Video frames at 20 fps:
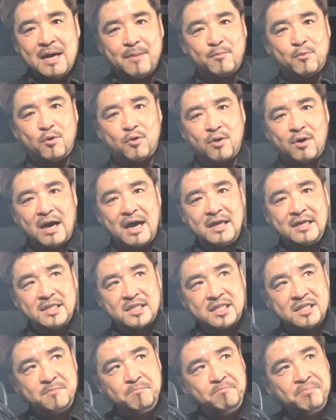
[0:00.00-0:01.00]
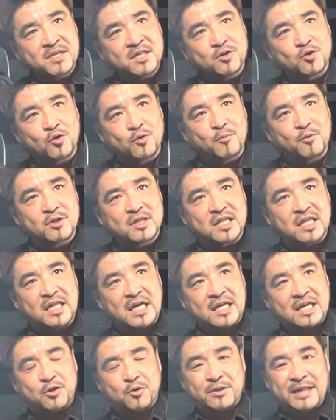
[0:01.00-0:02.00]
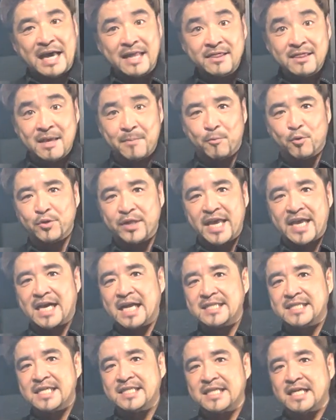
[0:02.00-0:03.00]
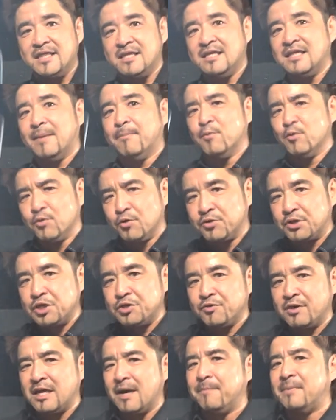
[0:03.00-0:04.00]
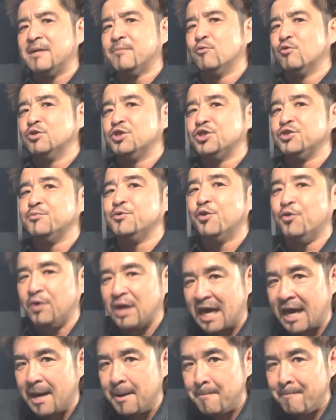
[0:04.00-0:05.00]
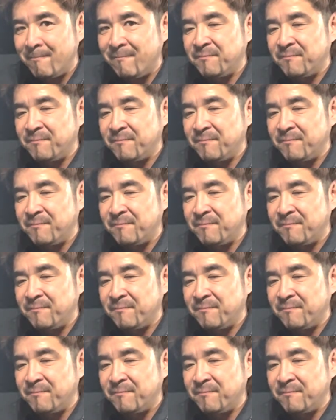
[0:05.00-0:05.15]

もう新品と思ってたけど何年も寝かせちゃってたものっていうのはやっぱりもう寿命が